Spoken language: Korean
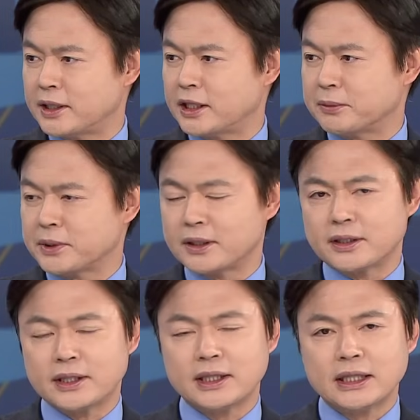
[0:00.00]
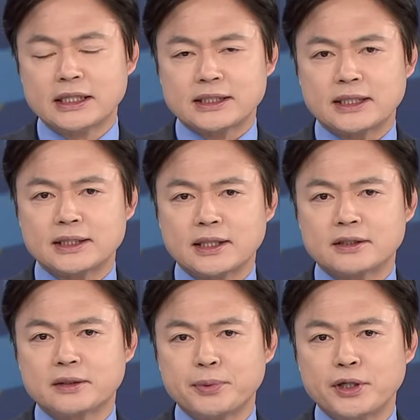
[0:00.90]
얘기 아닙니까? 그런데
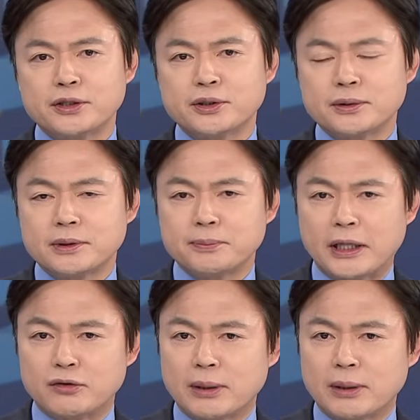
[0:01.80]
살짝은 이제 뼈 있는 말도